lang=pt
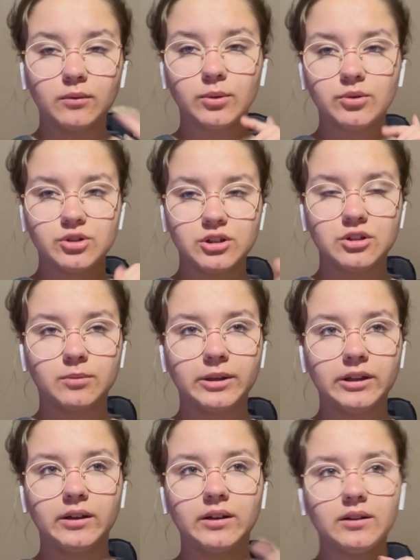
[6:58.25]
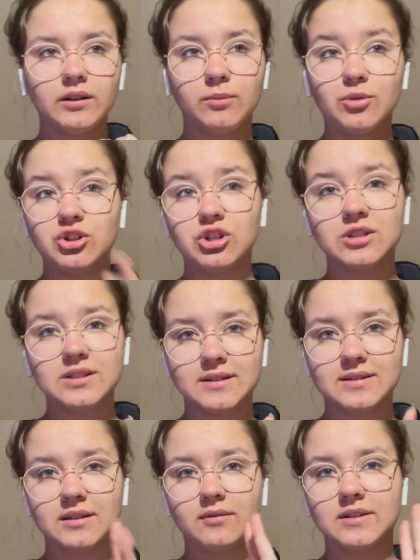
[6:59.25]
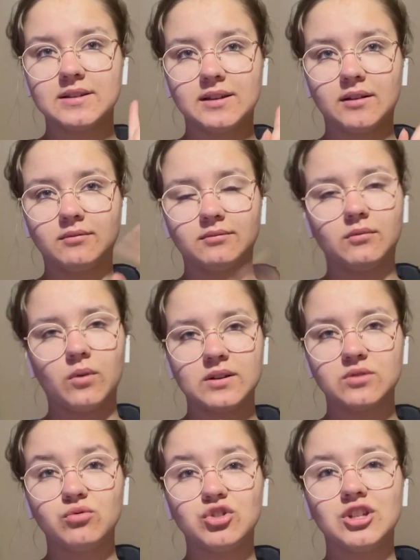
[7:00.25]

Meu dia de amanhã e meu dia de sexta, que vai ser quase um dia